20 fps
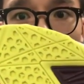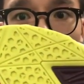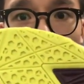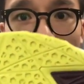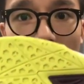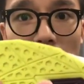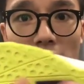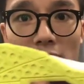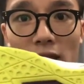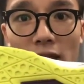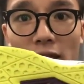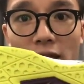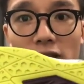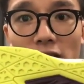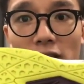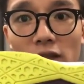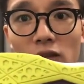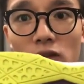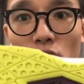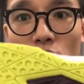và các khe
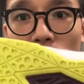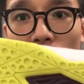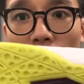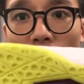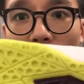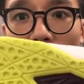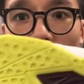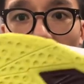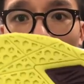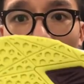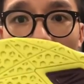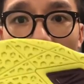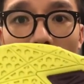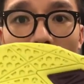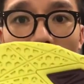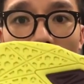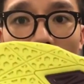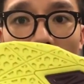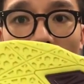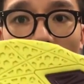rãnh giúp cho đôi giày
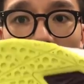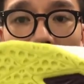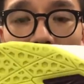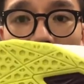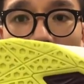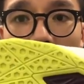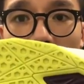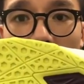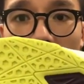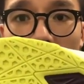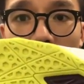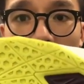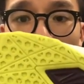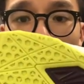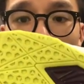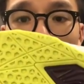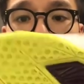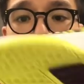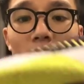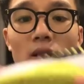bám nền sân.
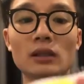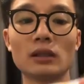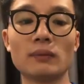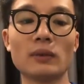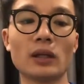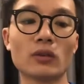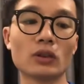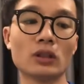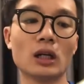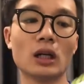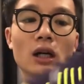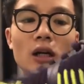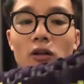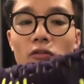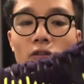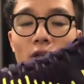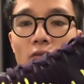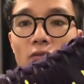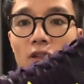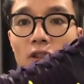Tiếp theo nữa là ở
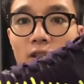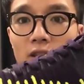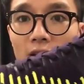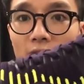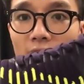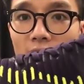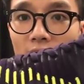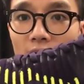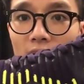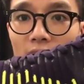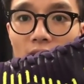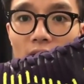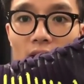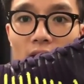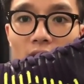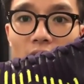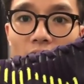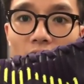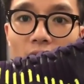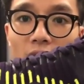phần phía trên.
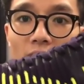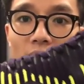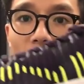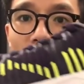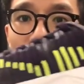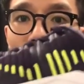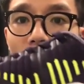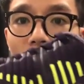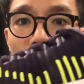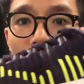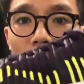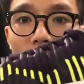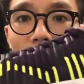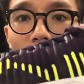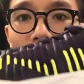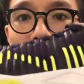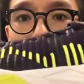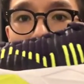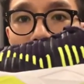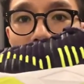Ở phần phía trên thì mọi người
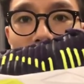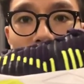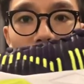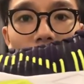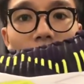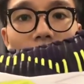có thể thấy